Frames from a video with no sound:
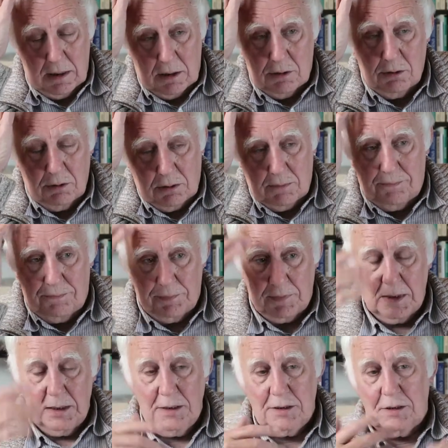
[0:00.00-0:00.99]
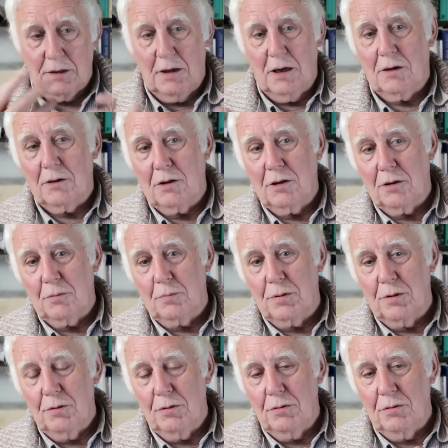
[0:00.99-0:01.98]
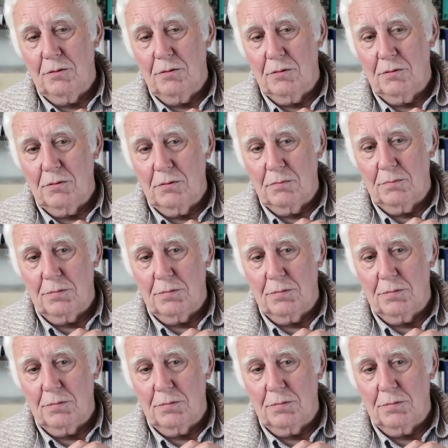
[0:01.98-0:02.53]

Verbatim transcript: Donc, il serait encore plus,